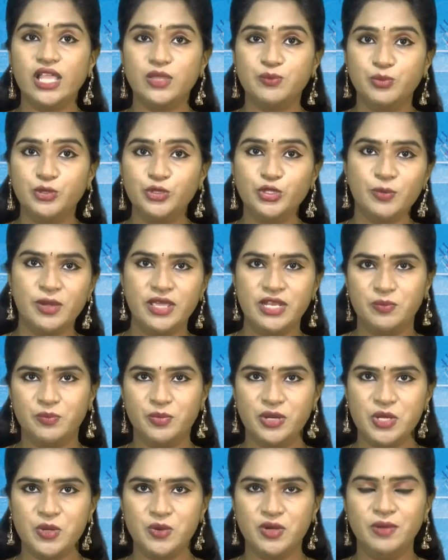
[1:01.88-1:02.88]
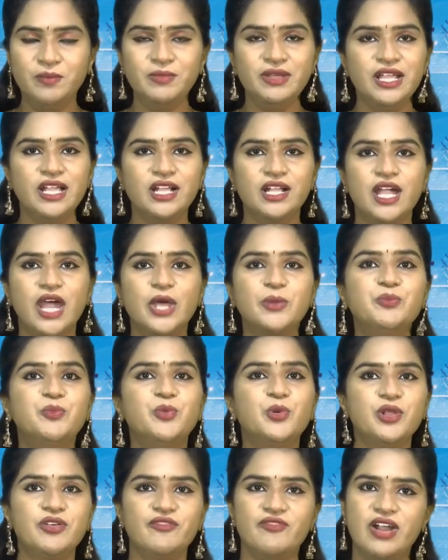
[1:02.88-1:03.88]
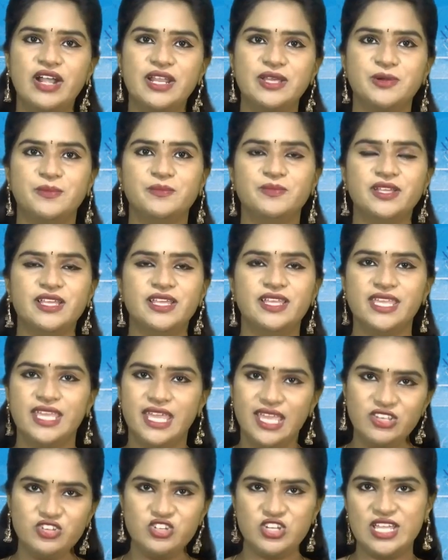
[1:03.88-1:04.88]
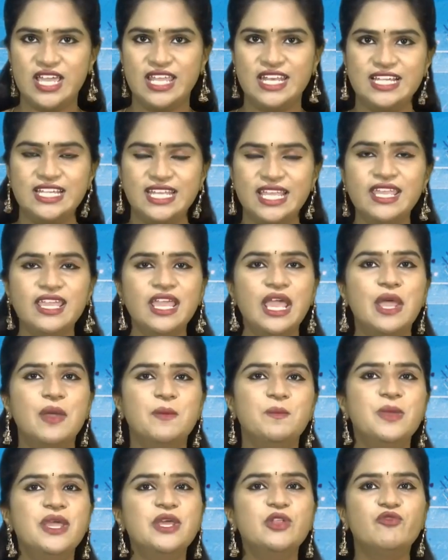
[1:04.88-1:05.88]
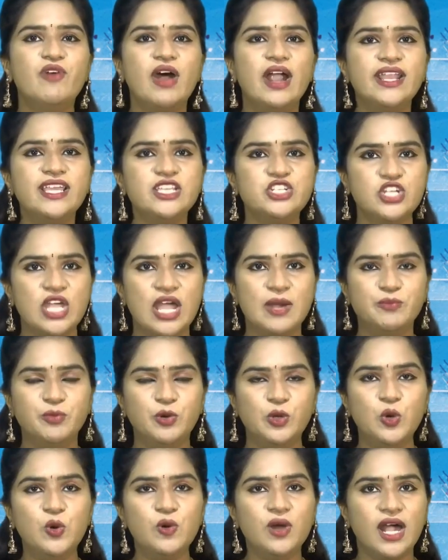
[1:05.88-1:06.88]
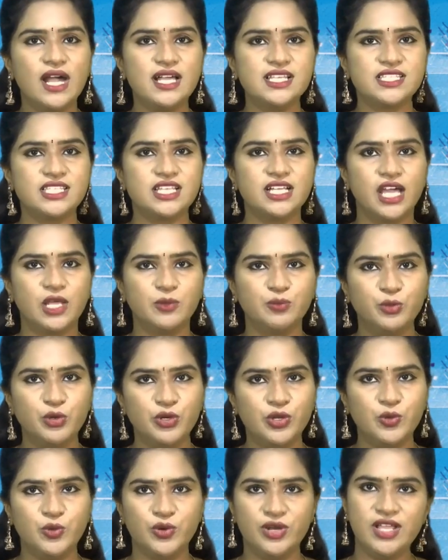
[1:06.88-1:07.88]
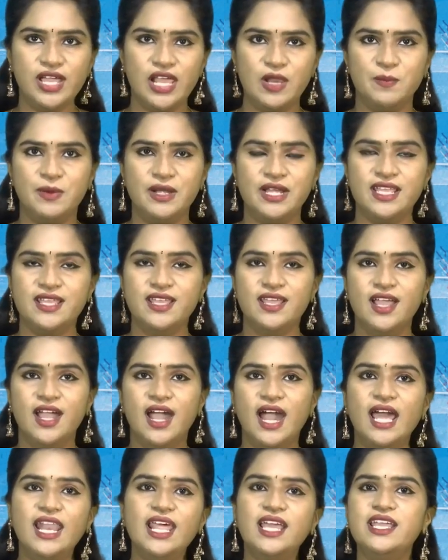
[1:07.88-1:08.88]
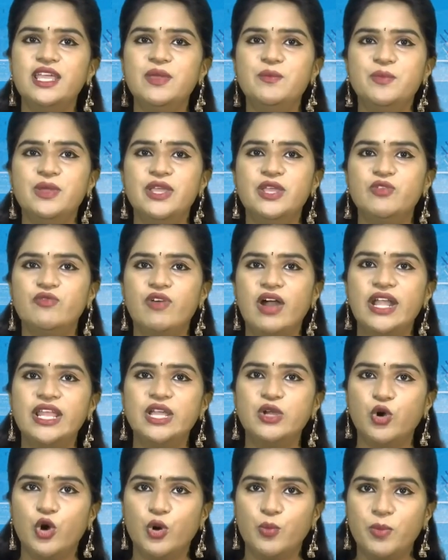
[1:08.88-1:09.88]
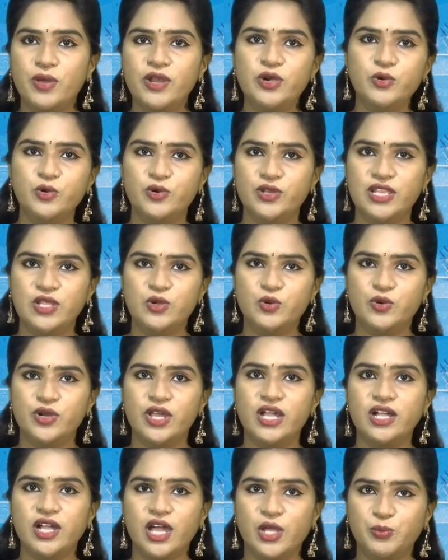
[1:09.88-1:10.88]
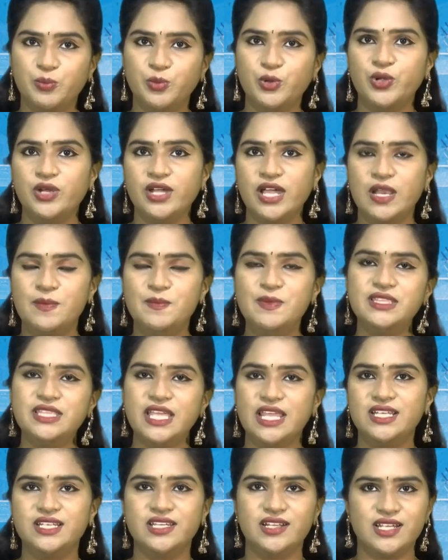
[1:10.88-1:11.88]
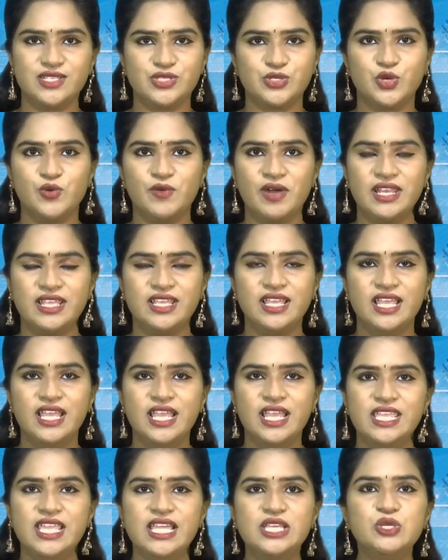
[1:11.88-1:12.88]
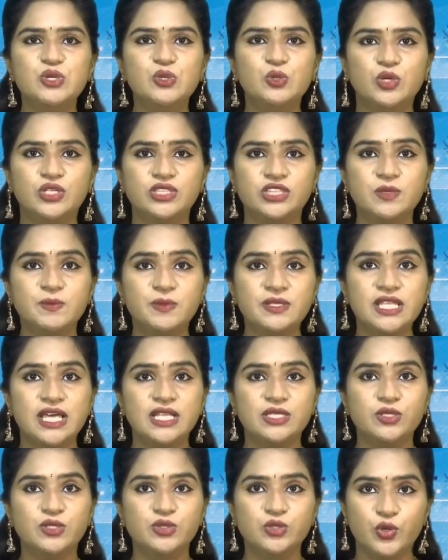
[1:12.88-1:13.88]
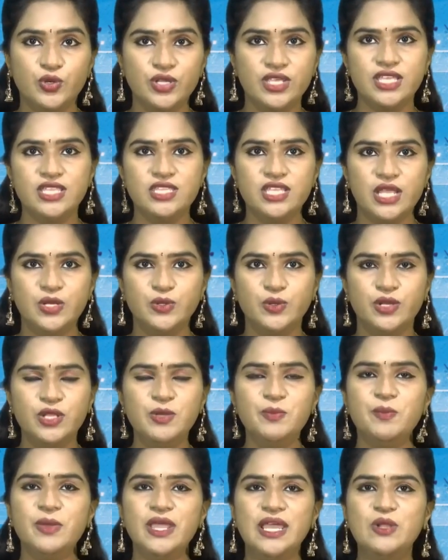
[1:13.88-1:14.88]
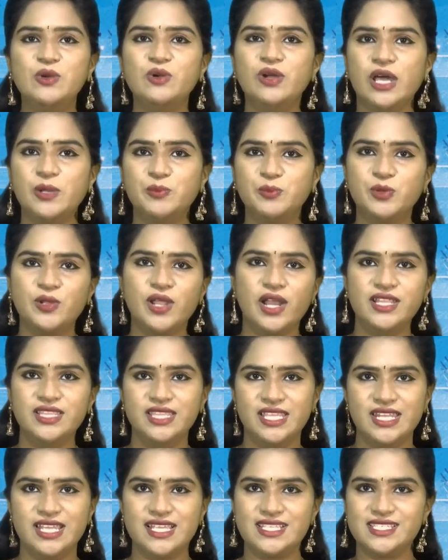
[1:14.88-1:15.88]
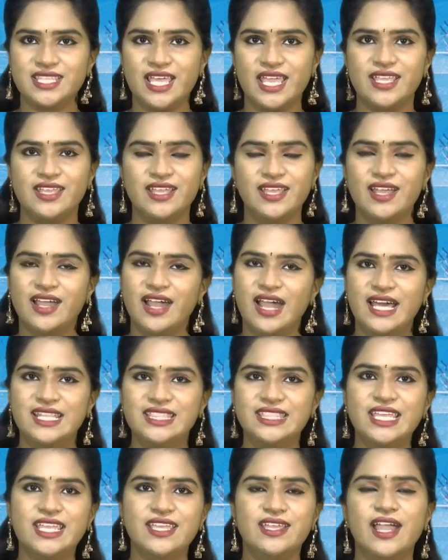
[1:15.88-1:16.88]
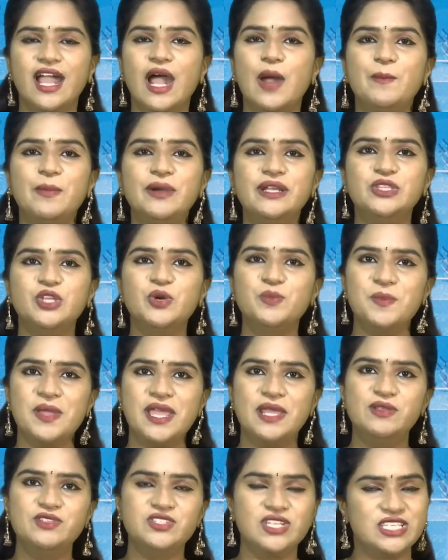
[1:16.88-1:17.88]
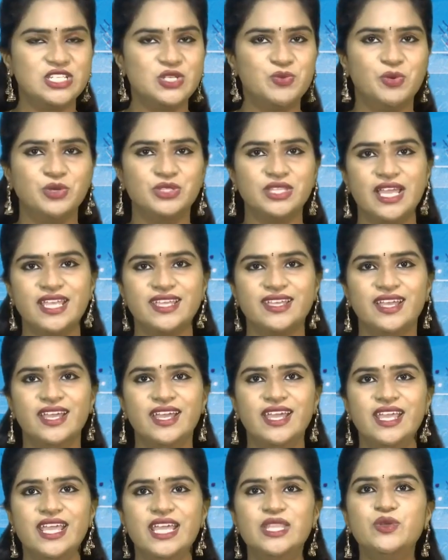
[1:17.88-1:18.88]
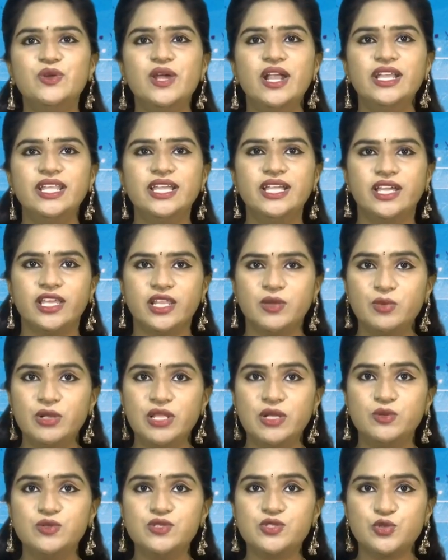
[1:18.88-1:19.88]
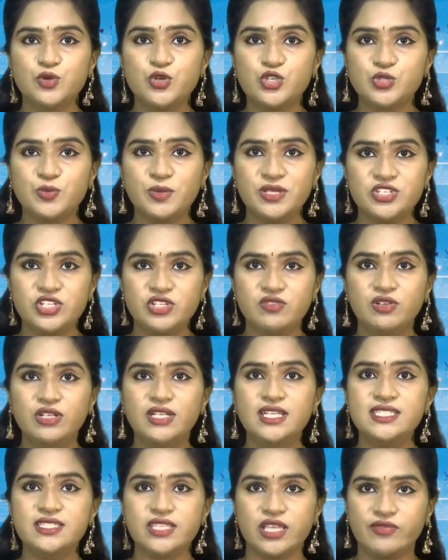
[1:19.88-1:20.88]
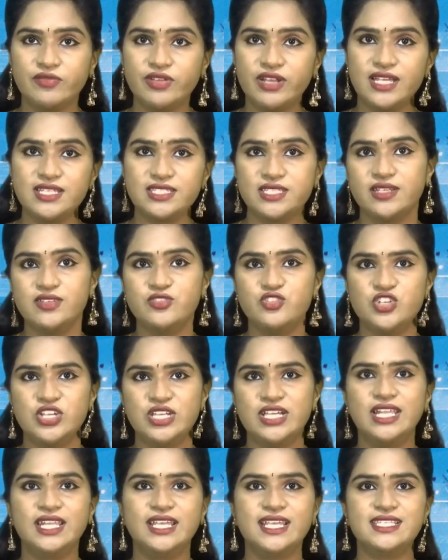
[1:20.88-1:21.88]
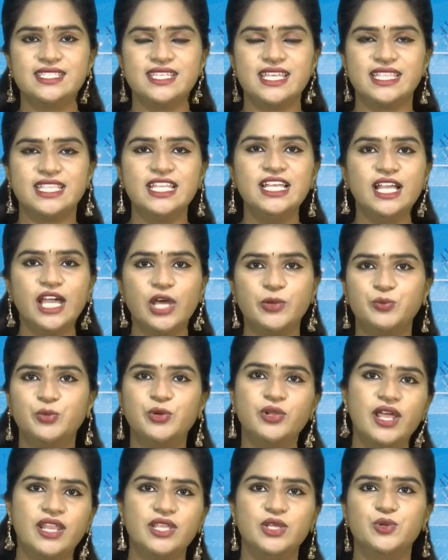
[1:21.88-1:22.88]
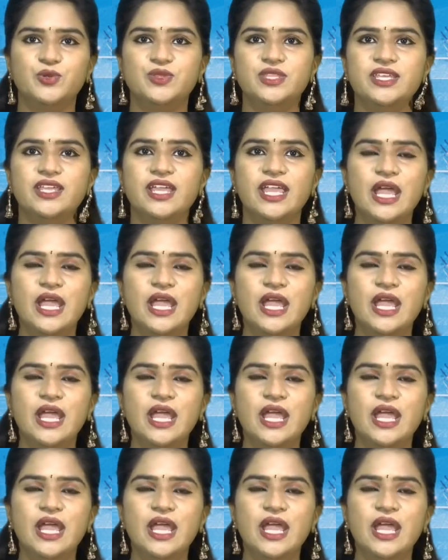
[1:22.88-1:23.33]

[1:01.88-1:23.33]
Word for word: అద్భుతమైన ప్రయోగం కర్పూరం వాడకం ఏం చేయాలంటే మీరు వాడే షాంపూలో కాస్త కర్పూరం కూడా కలపండి అలాగే మీరు వాడే కొబ్బరి నూనెలో కూడా కర్పూరం కలిపి తలకు రాసుకోవాలి ఏదో కొత్త పదార్థం దొరికింది అనుకుని పేలు కర్పూరాన్ని తినేస్తాయి అంతే అప్పటితో పేలు చచ్చిపోతాయి ఎందుకంటే క్రిములను సూక్ష్మజీవుల్ని సర్వనాశనం చేయగలిగే శక్తి కర్పూరానికి ఉంది